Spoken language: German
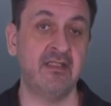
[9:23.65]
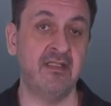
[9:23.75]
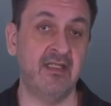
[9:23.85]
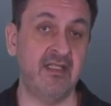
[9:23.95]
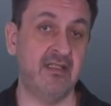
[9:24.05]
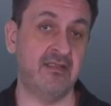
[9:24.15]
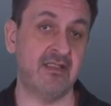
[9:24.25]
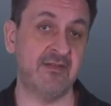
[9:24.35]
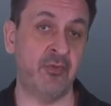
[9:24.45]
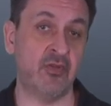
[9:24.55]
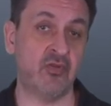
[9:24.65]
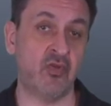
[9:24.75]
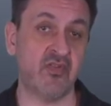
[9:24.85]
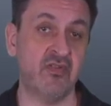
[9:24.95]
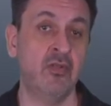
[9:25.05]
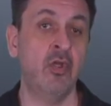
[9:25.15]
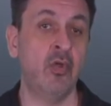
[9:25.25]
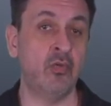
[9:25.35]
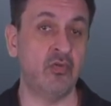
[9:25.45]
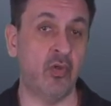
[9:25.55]
geringere Transportkosten
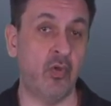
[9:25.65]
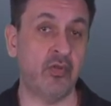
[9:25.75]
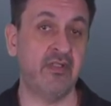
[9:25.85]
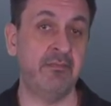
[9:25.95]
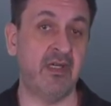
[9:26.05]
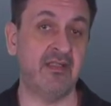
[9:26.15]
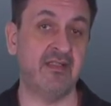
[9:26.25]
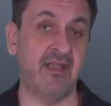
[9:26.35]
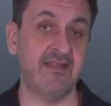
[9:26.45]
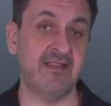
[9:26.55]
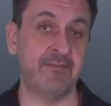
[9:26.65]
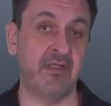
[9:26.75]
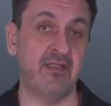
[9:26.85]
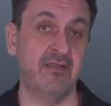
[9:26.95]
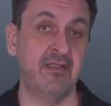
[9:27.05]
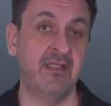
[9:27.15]
und on-demand einsetzbar.